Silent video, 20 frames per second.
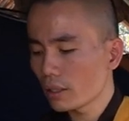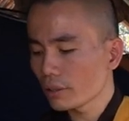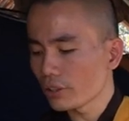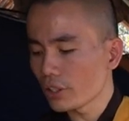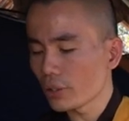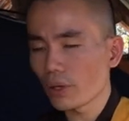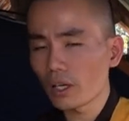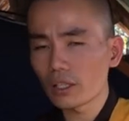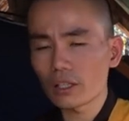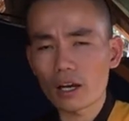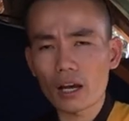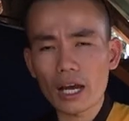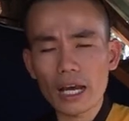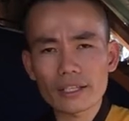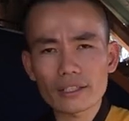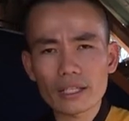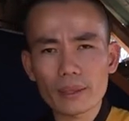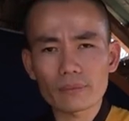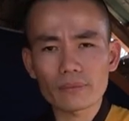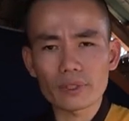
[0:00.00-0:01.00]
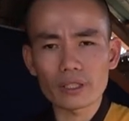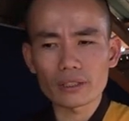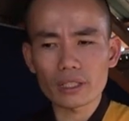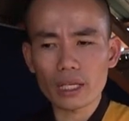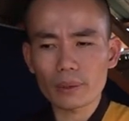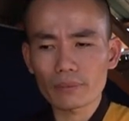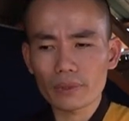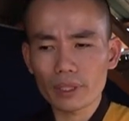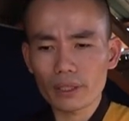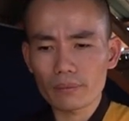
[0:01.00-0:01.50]
nhiều hơn họ hai trăm mình
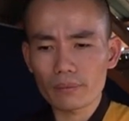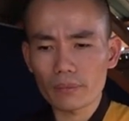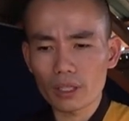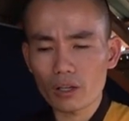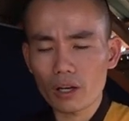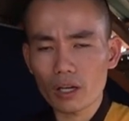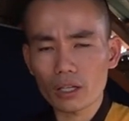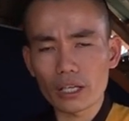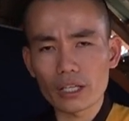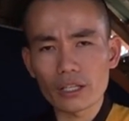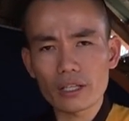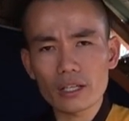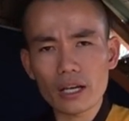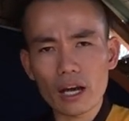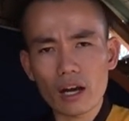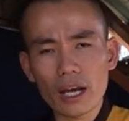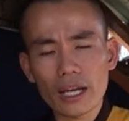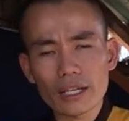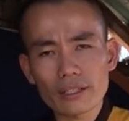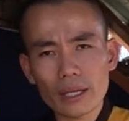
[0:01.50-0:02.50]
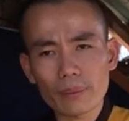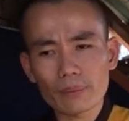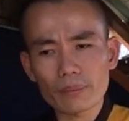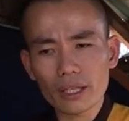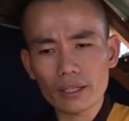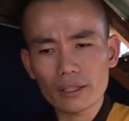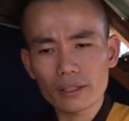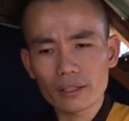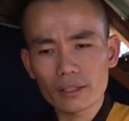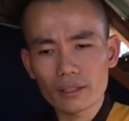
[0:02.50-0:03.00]
trăm cái mình hoan hỉ với họ hai trăm
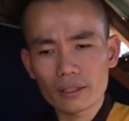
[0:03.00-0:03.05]
đi